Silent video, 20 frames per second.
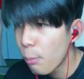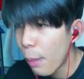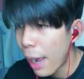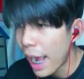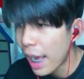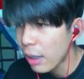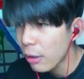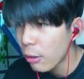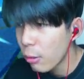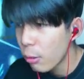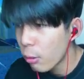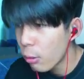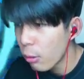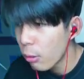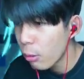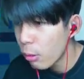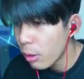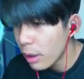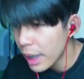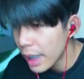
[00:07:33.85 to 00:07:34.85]
บักโอ้
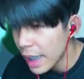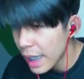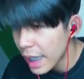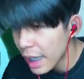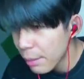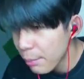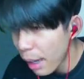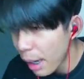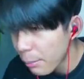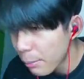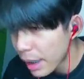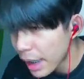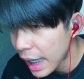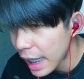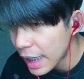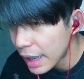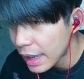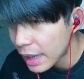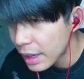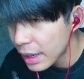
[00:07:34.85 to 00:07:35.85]
ยบักมาไกล
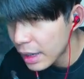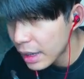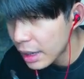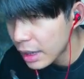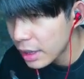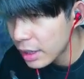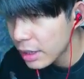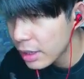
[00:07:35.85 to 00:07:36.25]
เกิน